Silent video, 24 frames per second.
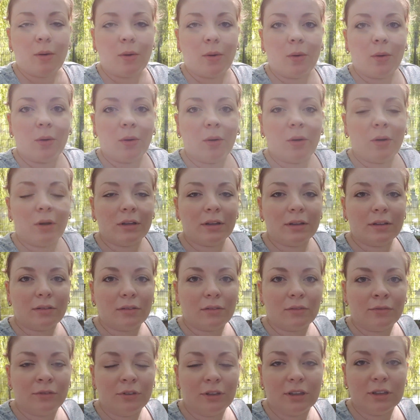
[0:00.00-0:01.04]
Und
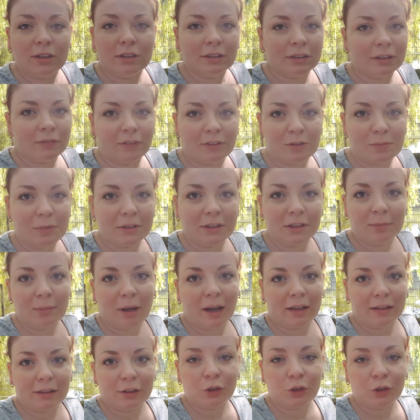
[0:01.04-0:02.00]
wir irgendwas mit denen machen.